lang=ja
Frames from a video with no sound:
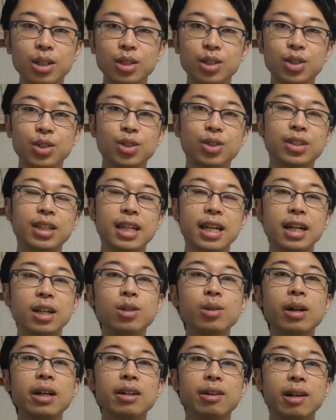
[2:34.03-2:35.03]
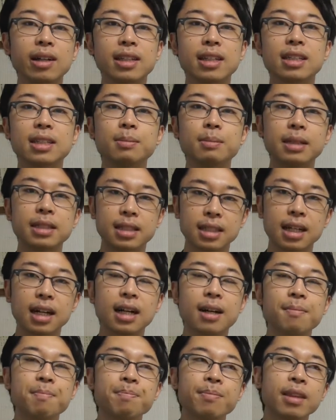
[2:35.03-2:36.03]
重要な役割を果たします
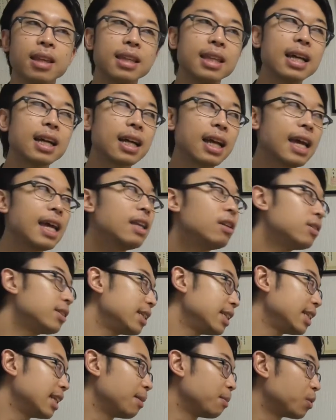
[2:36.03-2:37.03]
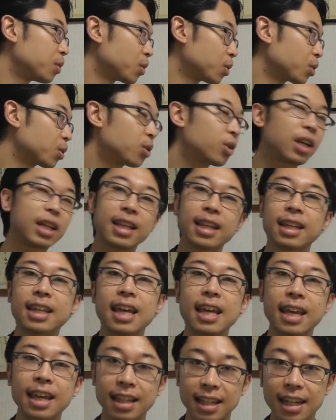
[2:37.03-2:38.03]
がなんかヘルシーなものを取らな
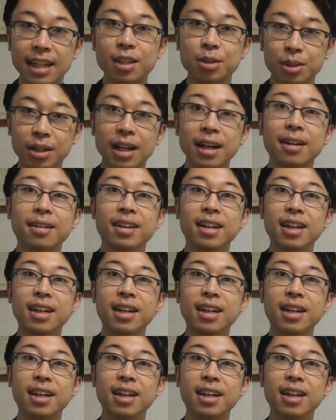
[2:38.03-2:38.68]
きゃいけないとか